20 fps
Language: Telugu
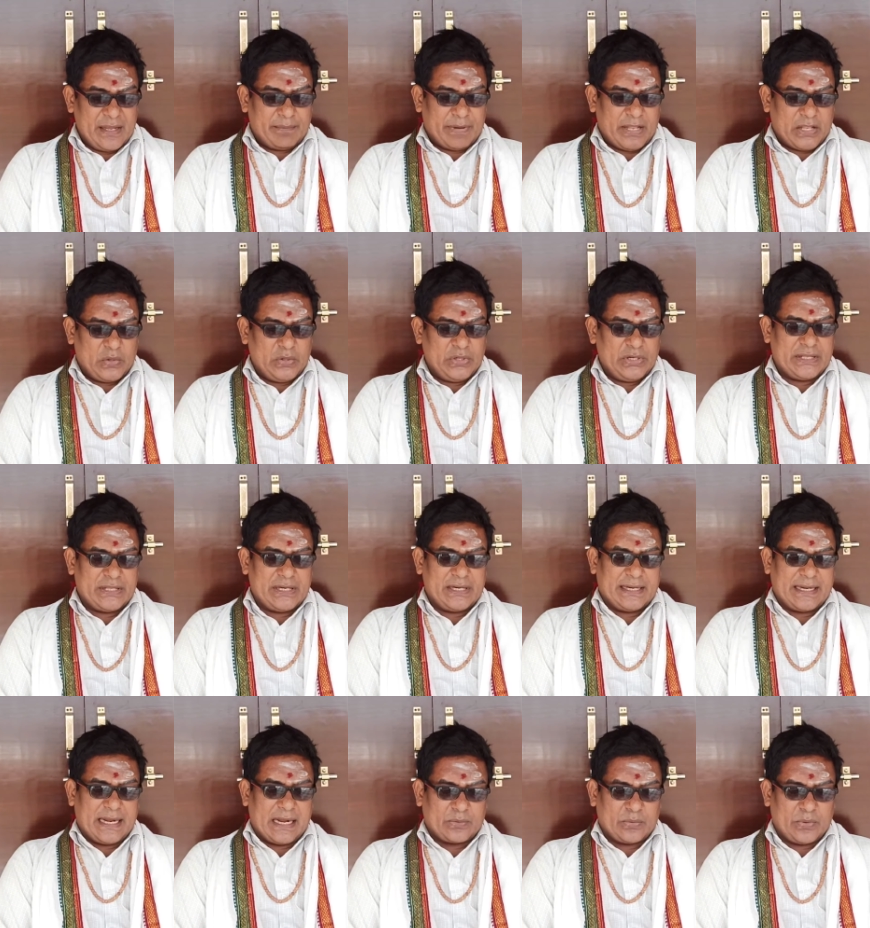
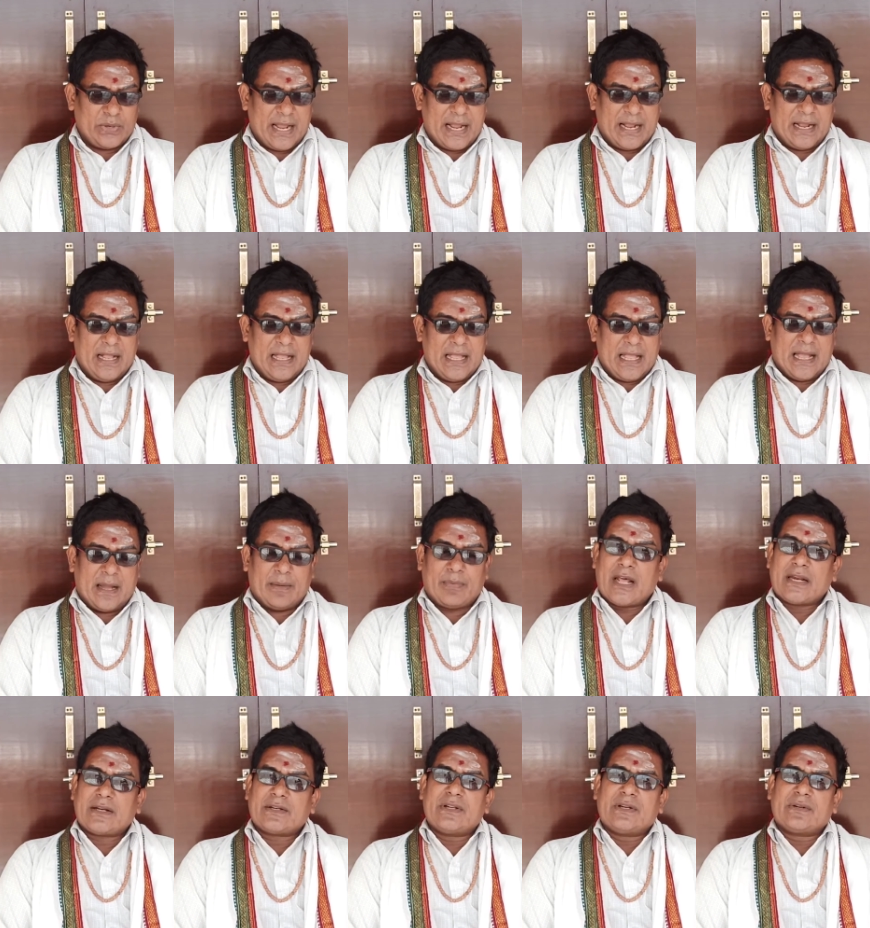పదోన్నతులే కాకుండా
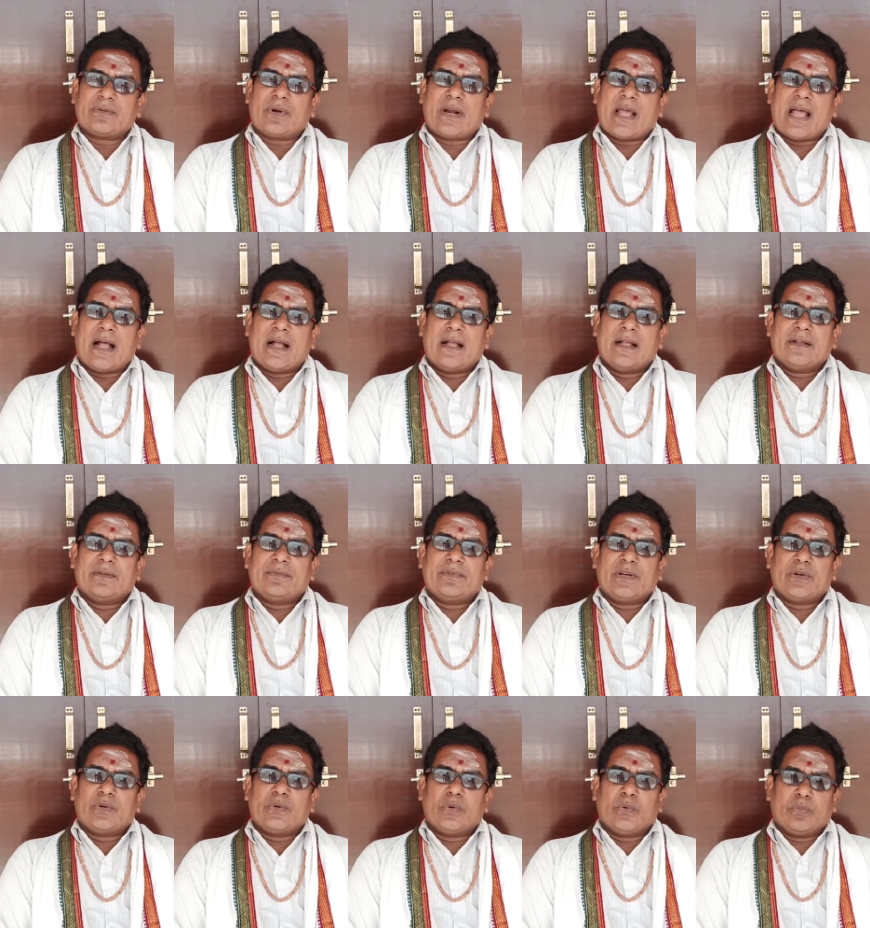అవార్డులు కూడా
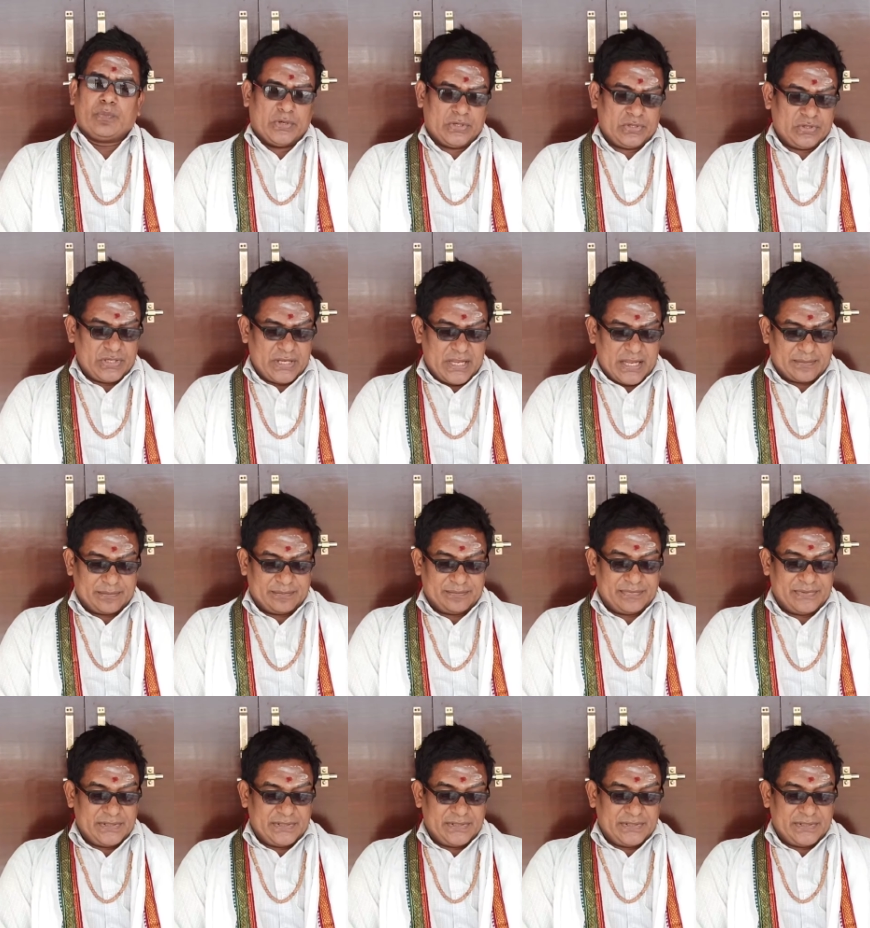వీరు పొందుతారు